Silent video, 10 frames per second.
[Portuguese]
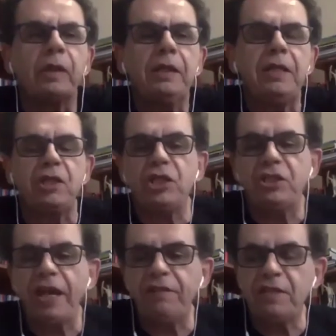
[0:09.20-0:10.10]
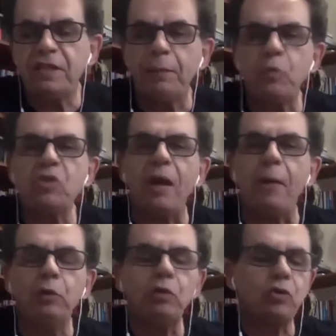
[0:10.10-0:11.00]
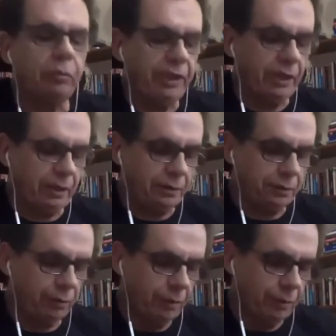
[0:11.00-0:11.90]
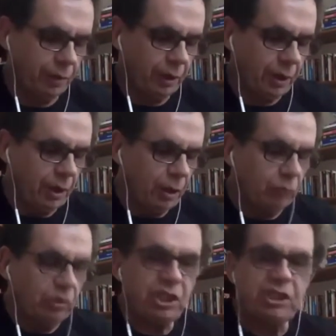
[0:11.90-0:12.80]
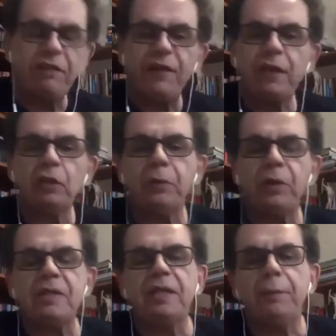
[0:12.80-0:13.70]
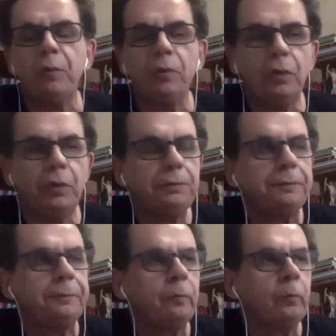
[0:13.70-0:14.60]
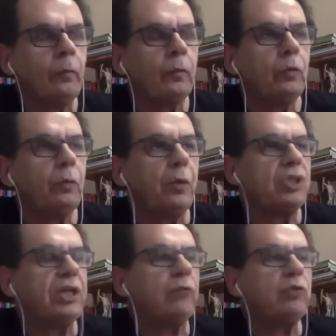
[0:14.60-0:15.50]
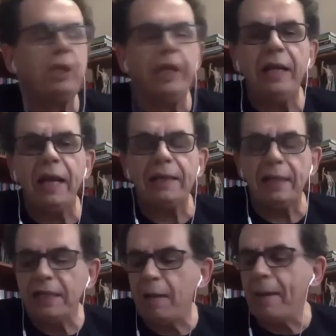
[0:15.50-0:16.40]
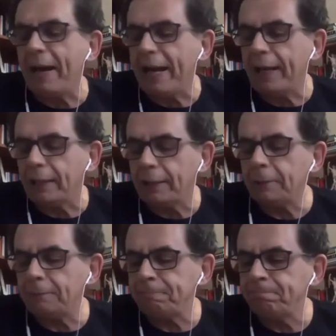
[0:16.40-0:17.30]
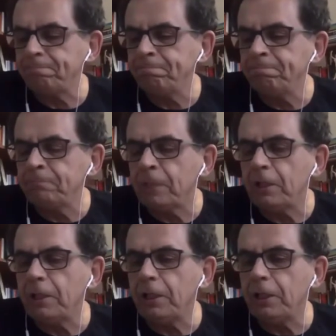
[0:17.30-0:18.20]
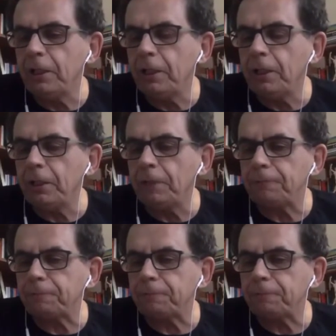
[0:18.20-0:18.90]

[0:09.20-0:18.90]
que a gente deve se debruçar muito sobre ele. Quando a gente está falando, por exemplo, do projeto de lei lá da linha amarela, né? que,